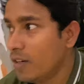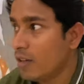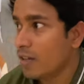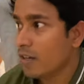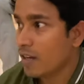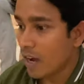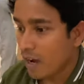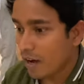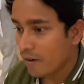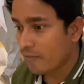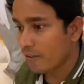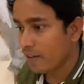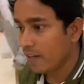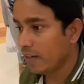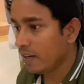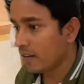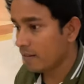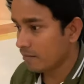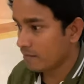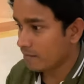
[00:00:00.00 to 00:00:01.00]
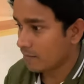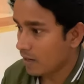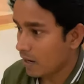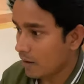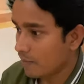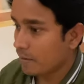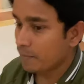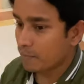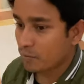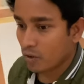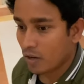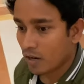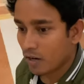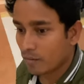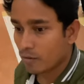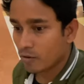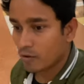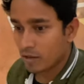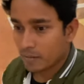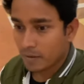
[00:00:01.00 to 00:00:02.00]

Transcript: ना काफ़ी काफ़ी पुराना मॉल है